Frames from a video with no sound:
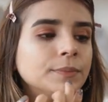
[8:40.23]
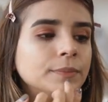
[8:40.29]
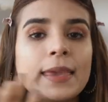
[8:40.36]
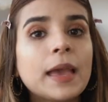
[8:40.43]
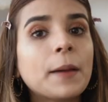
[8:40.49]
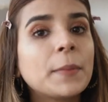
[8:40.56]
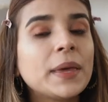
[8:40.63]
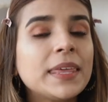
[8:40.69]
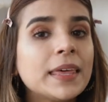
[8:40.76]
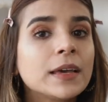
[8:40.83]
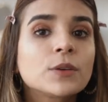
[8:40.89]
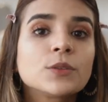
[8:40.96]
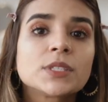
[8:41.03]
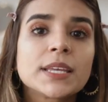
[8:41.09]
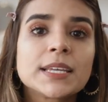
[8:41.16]
y a
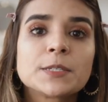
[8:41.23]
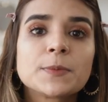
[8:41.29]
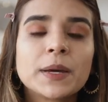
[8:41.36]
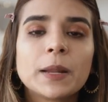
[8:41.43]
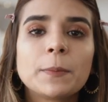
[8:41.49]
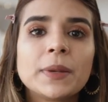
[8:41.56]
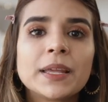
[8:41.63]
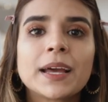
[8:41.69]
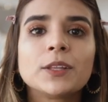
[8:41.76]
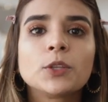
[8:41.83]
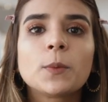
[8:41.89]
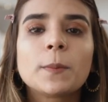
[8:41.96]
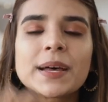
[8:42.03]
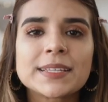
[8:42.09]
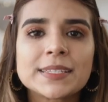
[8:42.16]
medida que ustedes van
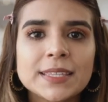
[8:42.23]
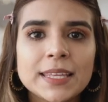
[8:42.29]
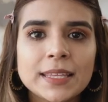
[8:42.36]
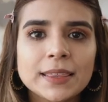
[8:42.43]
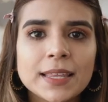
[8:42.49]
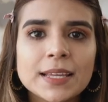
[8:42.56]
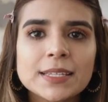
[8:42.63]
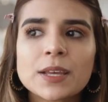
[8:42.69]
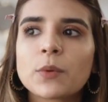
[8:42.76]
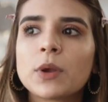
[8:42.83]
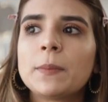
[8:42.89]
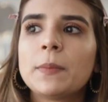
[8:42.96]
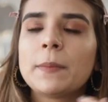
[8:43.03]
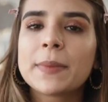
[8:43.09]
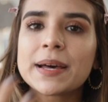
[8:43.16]
aplicando más tinta, se
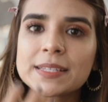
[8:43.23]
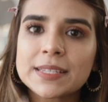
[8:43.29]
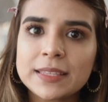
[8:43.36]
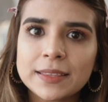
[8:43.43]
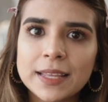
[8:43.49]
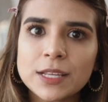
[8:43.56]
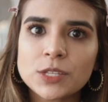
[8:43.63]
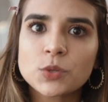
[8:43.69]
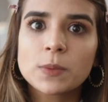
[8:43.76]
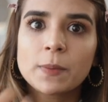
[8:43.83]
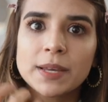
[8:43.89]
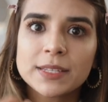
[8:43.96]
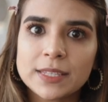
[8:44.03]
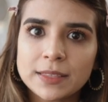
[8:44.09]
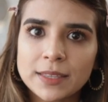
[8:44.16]
vuelve más intenso y
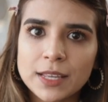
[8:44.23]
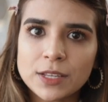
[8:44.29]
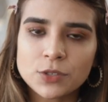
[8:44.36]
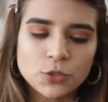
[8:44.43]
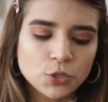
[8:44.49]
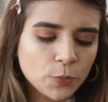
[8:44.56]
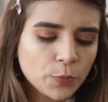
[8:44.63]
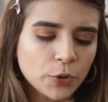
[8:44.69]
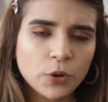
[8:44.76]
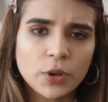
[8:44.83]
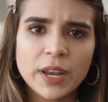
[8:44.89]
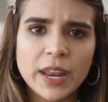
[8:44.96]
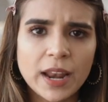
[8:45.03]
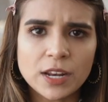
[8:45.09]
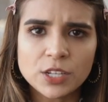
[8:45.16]
más intenso. Yo por lo
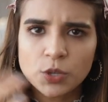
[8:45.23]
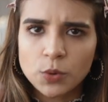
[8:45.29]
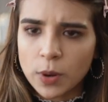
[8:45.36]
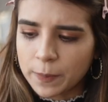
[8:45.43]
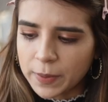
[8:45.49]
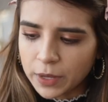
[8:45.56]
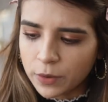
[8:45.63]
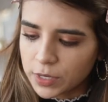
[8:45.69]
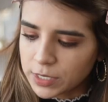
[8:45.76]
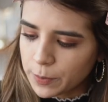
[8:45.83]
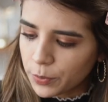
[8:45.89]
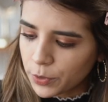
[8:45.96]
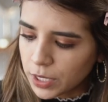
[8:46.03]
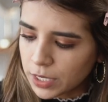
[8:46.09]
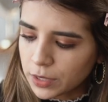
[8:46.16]
general solo aplico ese
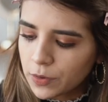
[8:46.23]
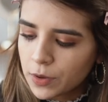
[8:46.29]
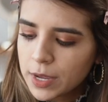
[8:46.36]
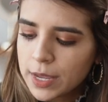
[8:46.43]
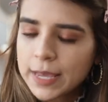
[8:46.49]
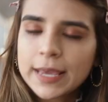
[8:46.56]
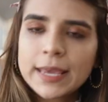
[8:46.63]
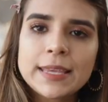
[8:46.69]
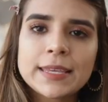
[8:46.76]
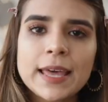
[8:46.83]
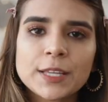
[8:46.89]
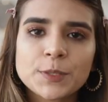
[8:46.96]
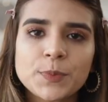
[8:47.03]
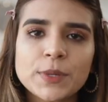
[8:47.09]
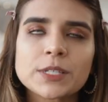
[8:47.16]
poquito y
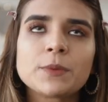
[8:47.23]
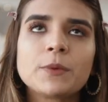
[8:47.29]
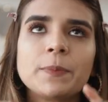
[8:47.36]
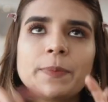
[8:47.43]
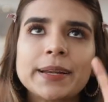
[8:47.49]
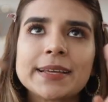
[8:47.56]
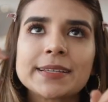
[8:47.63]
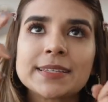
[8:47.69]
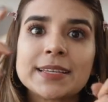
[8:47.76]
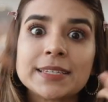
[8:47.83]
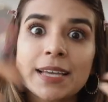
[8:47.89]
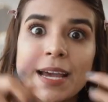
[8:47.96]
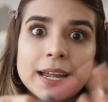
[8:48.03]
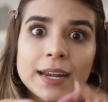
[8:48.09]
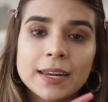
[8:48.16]
ya después como para
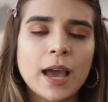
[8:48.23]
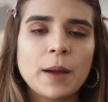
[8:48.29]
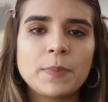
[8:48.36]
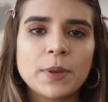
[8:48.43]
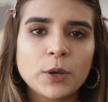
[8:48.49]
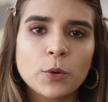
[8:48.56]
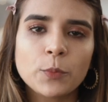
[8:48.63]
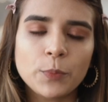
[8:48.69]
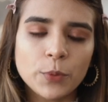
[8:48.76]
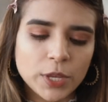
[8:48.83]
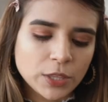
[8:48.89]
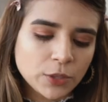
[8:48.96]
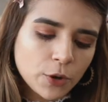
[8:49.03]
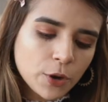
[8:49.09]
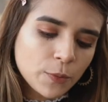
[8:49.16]
sellar, aplico un
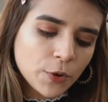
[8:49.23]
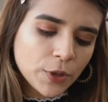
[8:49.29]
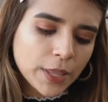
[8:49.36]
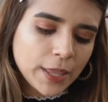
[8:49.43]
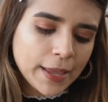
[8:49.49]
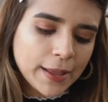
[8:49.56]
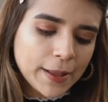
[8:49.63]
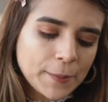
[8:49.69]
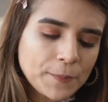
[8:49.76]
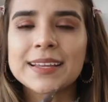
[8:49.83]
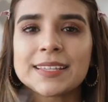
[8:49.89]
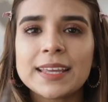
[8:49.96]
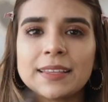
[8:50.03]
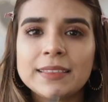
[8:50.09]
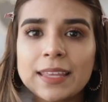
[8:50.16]
poquito como de
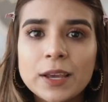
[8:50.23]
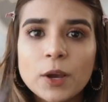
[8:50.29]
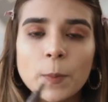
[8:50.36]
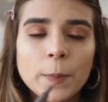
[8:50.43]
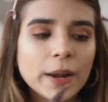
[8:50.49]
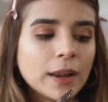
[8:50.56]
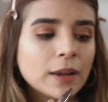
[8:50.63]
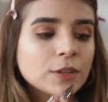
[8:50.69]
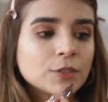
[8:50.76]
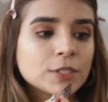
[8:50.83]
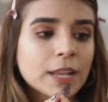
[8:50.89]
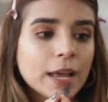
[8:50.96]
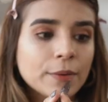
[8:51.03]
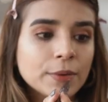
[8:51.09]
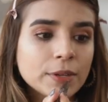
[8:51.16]
aceitico para los
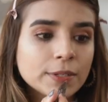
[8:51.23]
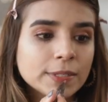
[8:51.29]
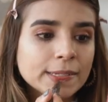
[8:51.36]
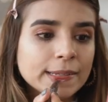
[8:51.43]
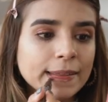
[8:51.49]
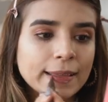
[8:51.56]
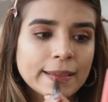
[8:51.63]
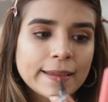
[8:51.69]
labios